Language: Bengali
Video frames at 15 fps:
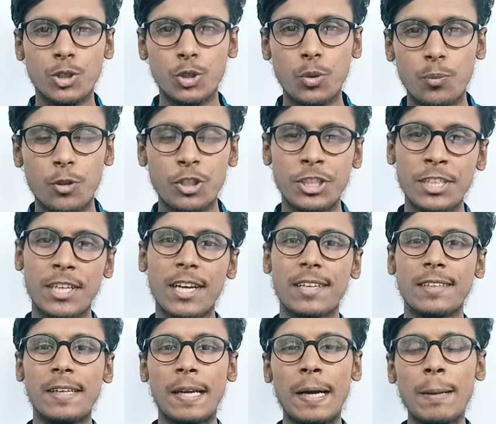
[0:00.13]
সুপ্রিয়
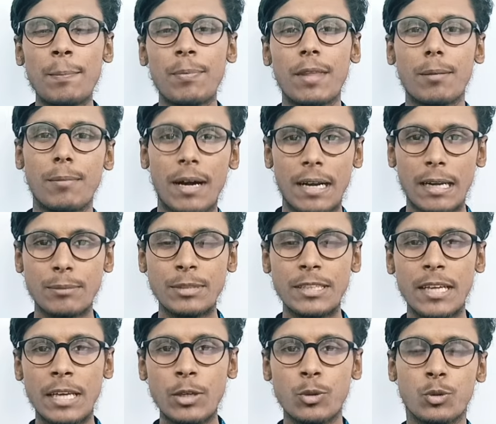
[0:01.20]
শিক্ষার্থীরা বাংলা
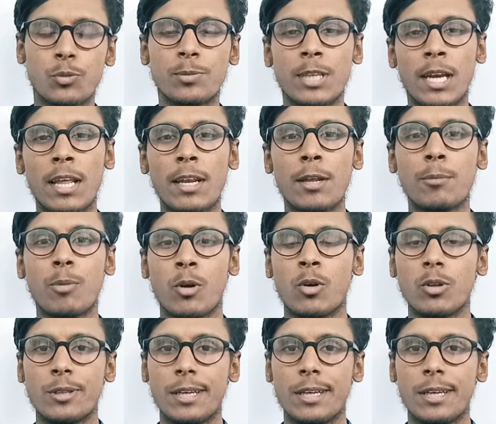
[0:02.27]
বিদ্যা ইউটিউব চ্যানেলের পক্ষ